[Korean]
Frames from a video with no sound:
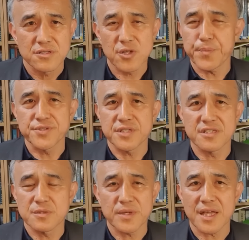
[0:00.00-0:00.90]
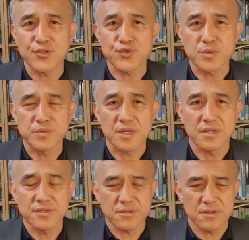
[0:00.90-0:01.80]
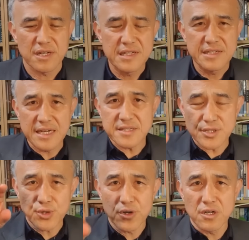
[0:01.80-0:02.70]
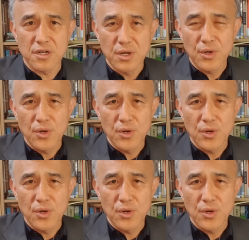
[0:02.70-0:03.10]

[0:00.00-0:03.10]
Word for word: 첫 번째 기습에 다 죽습니다. 그래서 항상 적을